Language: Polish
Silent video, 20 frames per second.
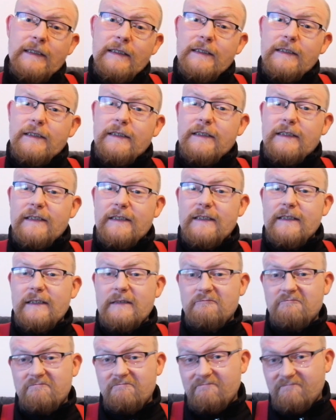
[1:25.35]
I
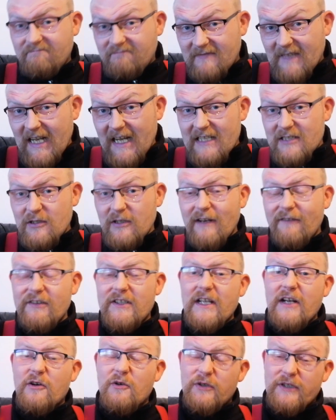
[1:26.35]
teraz to nawet
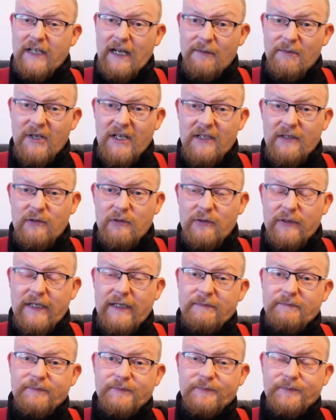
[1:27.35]
narkotykami
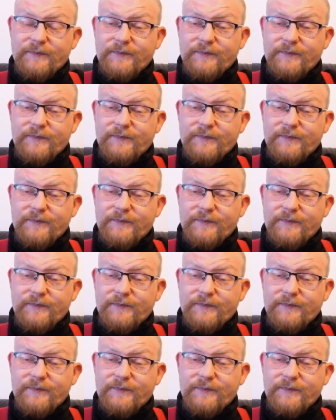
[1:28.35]
handluje.